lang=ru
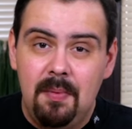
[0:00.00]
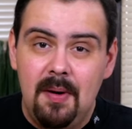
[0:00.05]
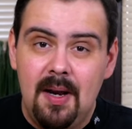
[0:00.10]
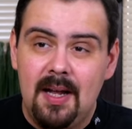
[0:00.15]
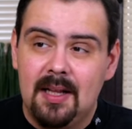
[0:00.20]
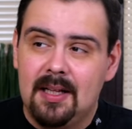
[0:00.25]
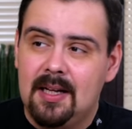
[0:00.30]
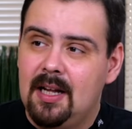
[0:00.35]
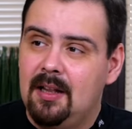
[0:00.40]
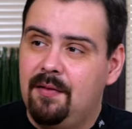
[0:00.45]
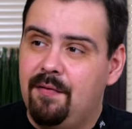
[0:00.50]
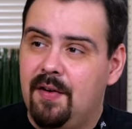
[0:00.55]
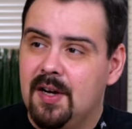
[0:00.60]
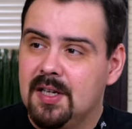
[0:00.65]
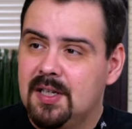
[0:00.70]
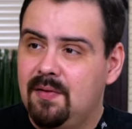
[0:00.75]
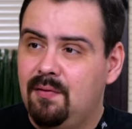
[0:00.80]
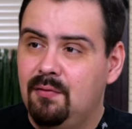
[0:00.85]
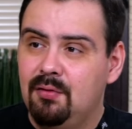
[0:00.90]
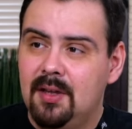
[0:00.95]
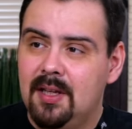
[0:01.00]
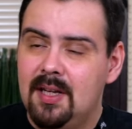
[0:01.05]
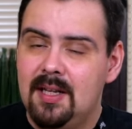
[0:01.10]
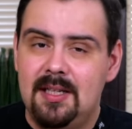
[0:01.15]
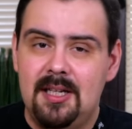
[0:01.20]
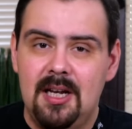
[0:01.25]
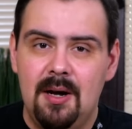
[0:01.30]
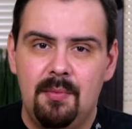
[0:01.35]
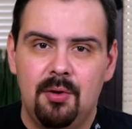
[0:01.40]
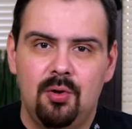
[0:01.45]
рублей, это какая-то фастфудная
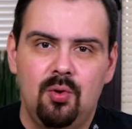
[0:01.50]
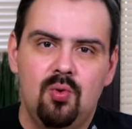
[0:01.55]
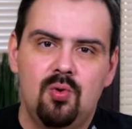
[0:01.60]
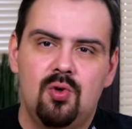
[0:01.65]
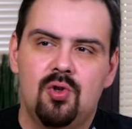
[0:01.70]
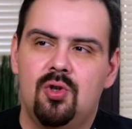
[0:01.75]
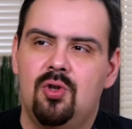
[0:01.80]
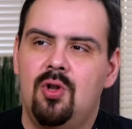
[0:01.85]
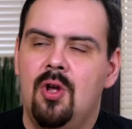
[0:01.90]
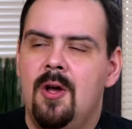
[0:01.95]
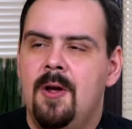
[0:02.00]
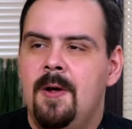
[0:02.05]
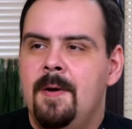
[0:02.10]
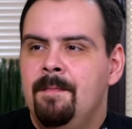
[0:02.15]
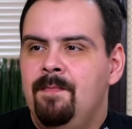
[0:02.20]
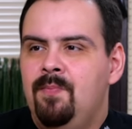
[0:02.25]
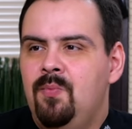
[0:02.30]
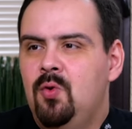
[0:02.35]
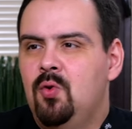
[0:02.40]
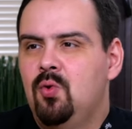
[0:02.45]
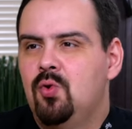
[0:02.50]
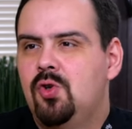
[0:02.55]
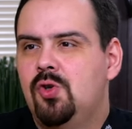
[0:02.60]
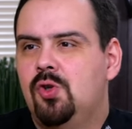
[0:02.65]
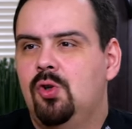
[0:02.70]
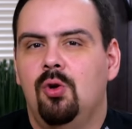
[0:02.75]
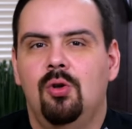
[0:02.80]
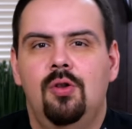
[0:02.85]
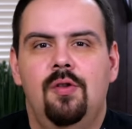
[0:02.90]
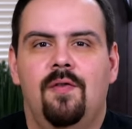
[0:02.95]
тема, ну, ну
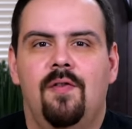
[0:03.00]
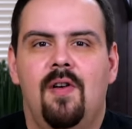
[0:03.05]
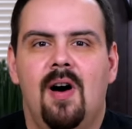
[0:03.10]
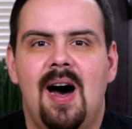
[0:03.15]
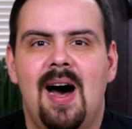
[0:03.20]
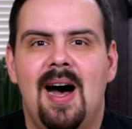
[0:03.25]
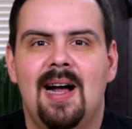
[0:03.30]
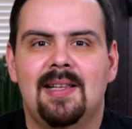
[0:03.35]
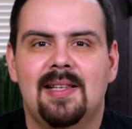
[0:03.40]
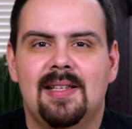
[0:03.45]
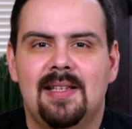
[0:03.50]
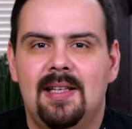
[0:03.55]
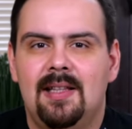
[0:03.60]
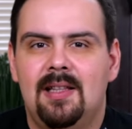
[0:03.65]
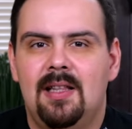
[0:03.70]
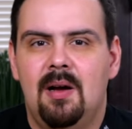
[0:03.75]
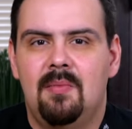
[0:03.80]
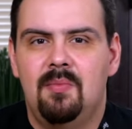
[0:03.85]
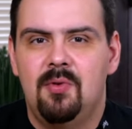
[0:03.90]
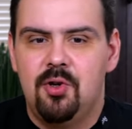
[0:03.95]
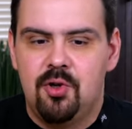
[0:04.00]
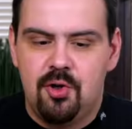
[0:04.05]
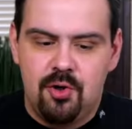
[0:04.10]
120 там